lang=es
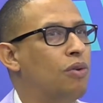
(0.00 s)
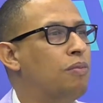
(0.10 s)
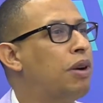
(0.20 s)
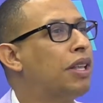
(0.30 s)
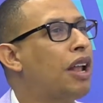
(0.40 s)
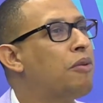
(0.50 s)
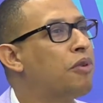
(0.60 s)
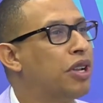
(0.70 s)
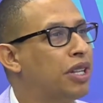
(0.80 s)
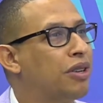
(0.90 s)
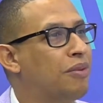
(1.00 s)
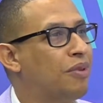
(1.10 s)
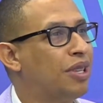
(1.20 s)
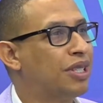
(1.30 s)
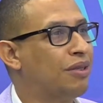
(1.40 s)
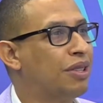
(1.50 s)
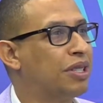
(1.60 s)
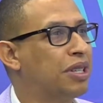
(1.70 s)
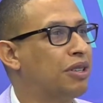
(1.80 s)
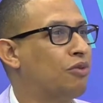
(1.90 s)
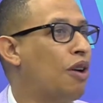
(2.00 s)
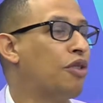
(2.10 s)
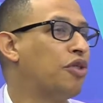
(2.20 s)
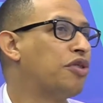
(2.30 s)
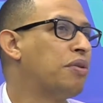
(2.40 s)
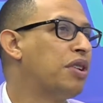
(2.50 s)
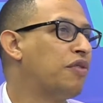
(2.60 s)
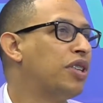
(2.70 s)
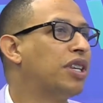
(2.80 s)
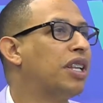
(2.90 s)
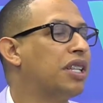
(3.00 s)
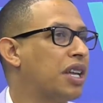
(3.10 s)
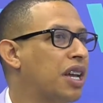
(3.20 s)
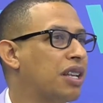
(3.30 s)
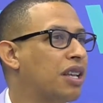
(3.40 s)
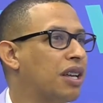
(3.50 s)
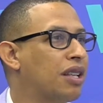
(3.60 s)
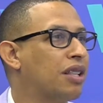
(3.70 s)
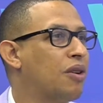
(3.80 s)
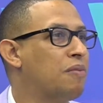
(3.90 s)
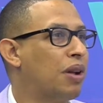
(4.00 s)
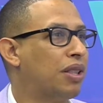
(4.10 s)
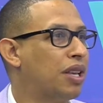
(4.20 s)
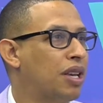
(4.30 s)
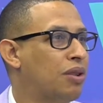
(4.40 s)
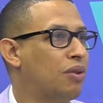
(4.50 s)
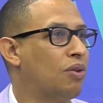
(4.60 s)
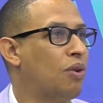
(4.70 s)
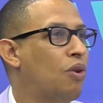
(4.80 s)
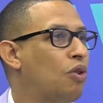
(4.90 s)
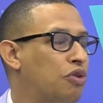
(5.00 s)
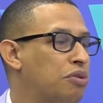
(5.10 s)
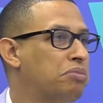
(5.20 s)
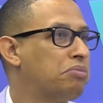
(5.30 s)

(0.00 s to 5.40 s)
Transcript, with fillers: un pataleo político, por decirlo así, cuando no se beneficia el interés de, un partido o otro.